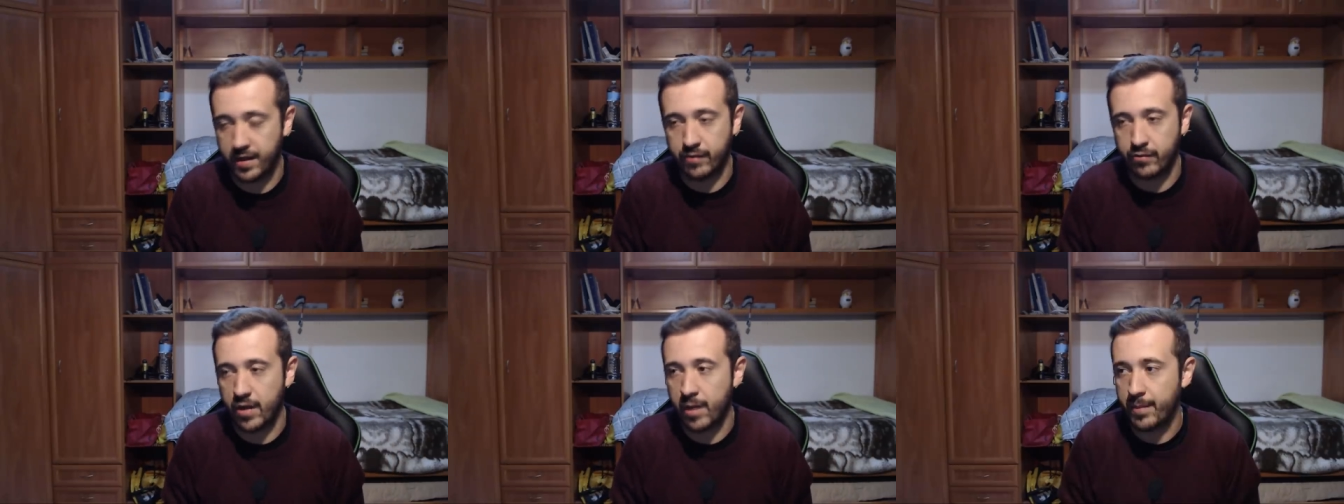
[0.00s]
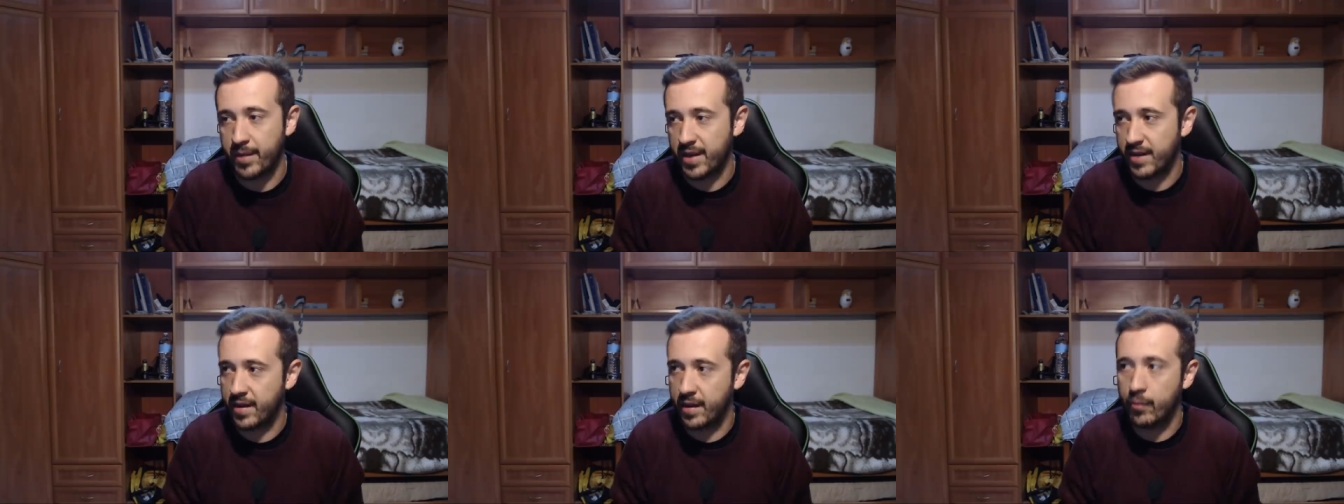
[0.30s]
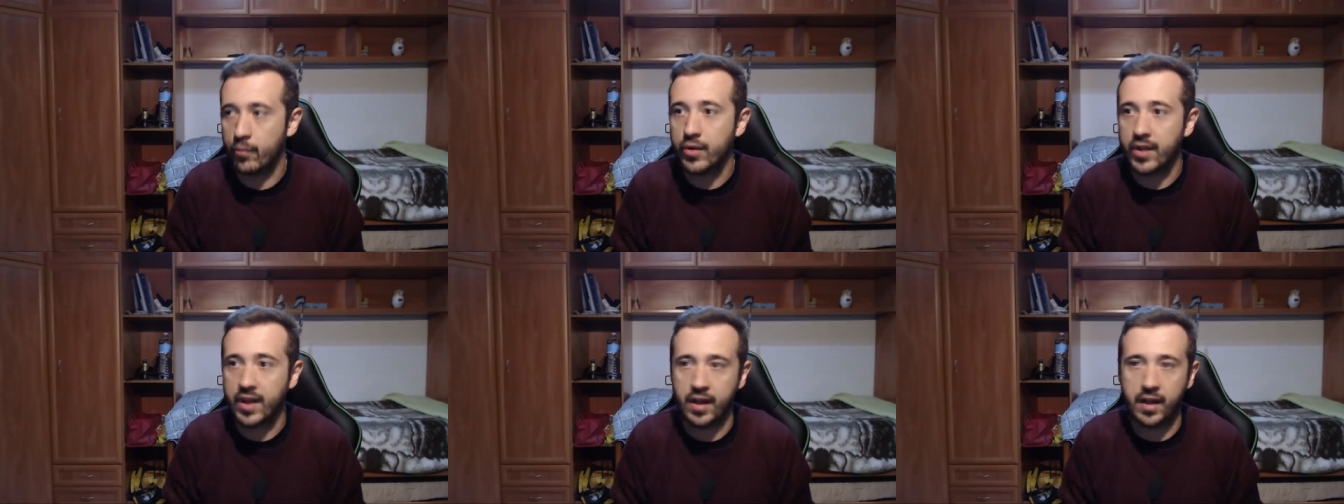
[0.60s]
una piedra
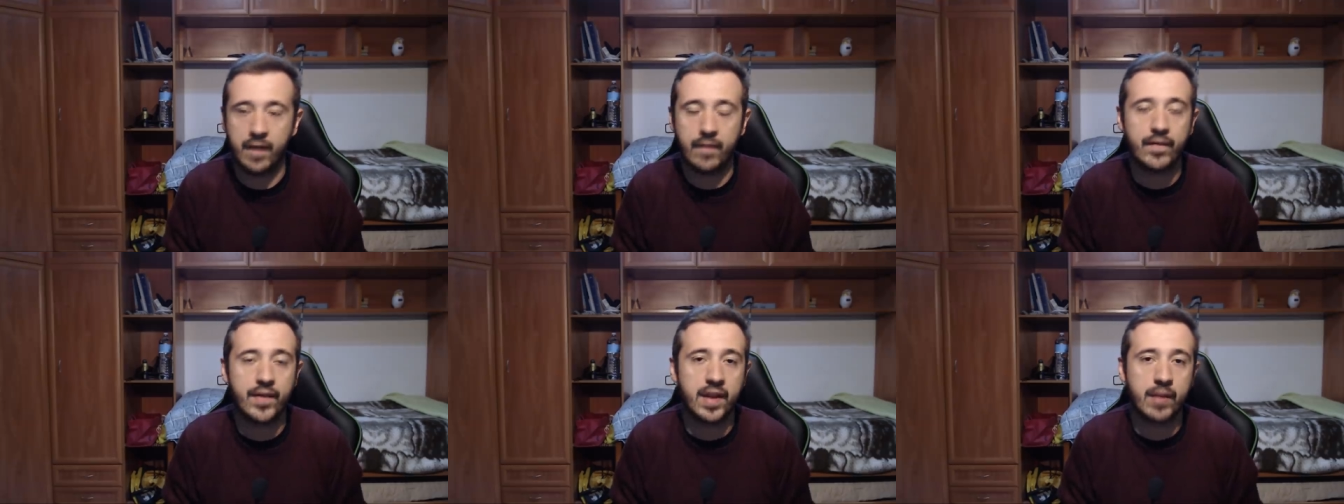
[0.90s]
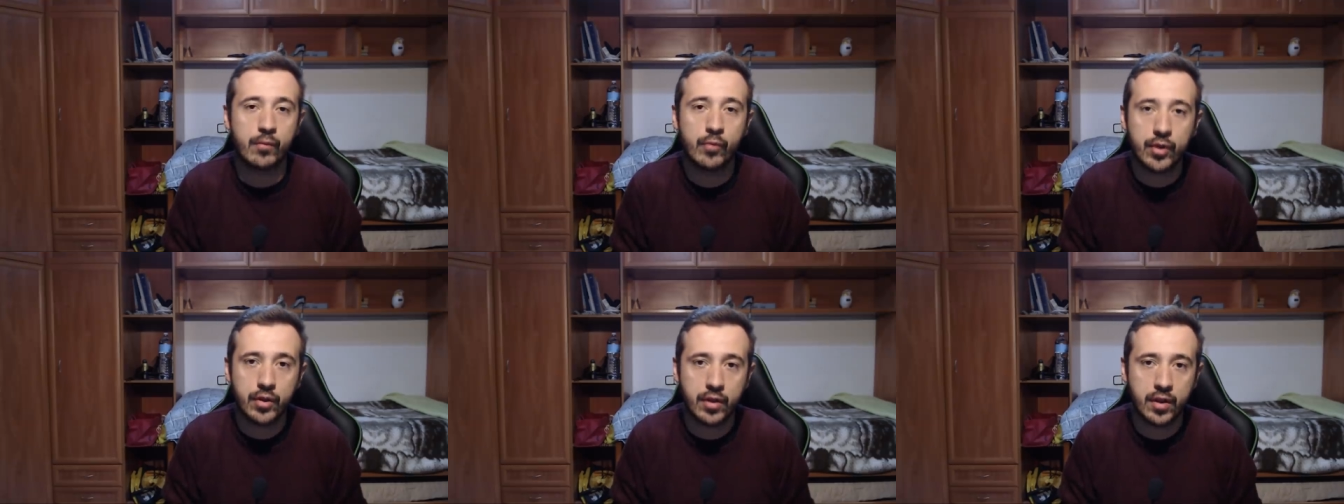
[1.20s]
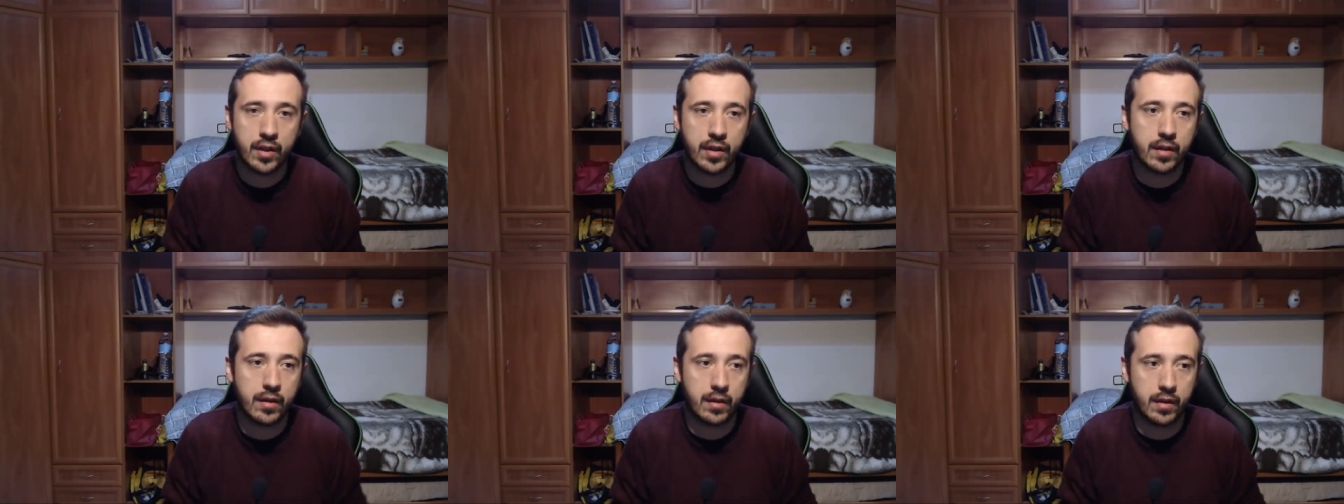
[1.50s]
muy grande y
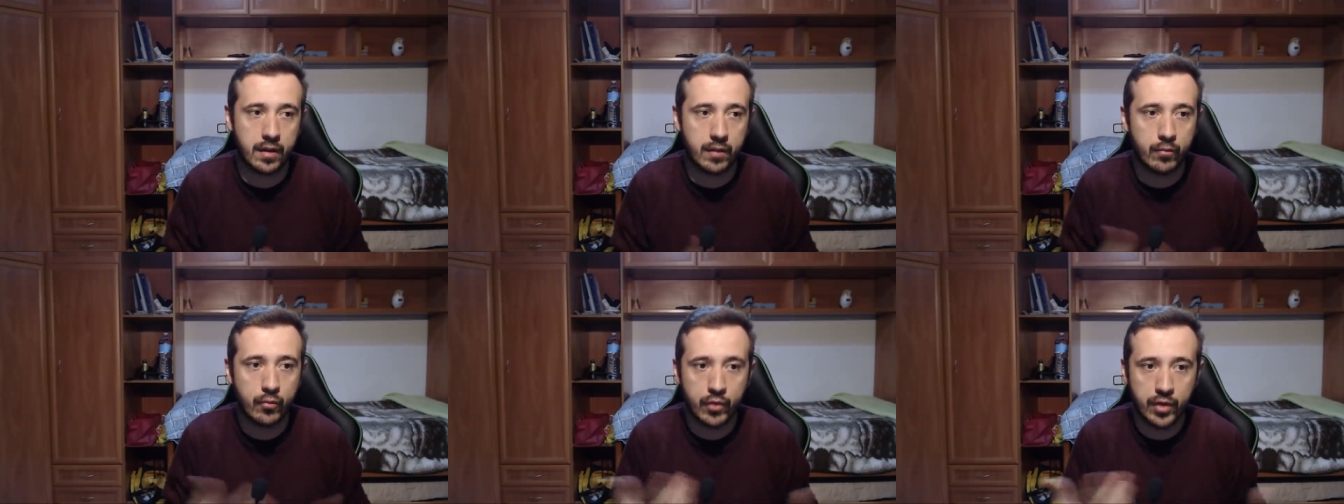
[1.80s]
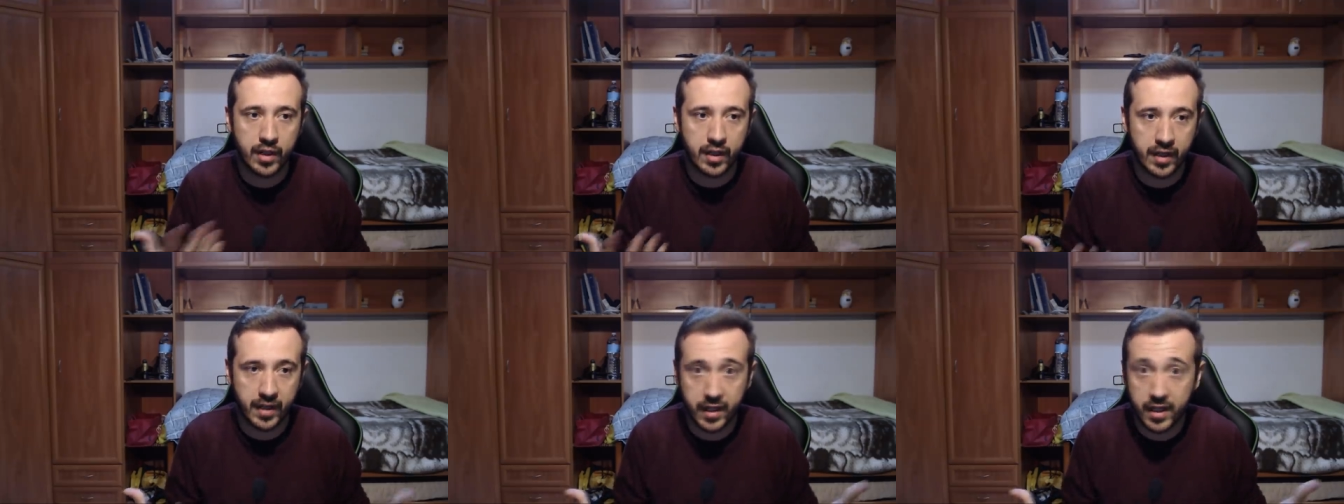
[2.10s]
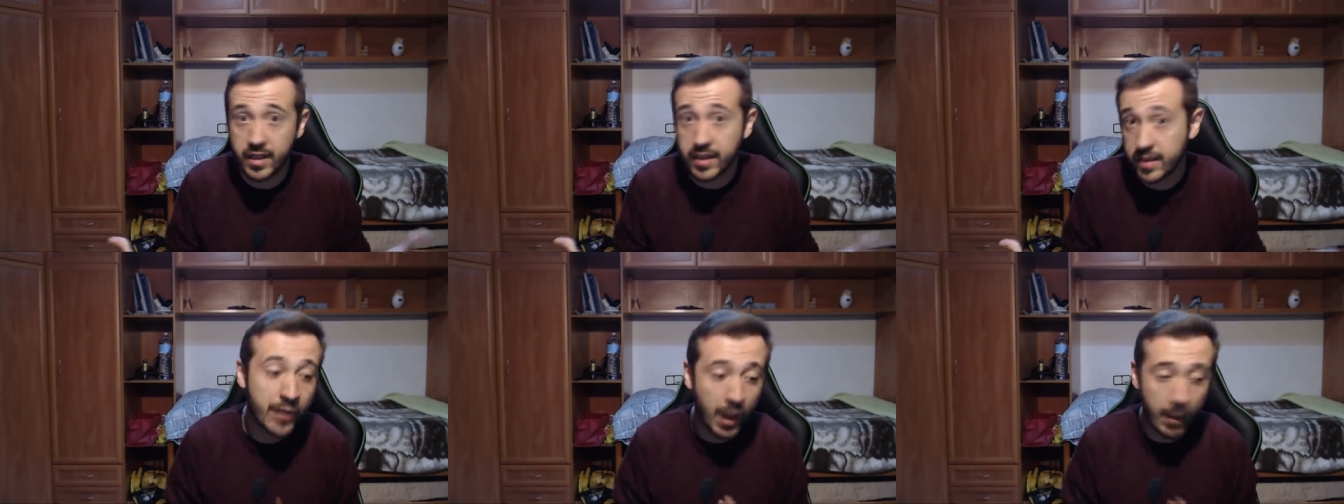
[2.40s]
muy, y muy gris.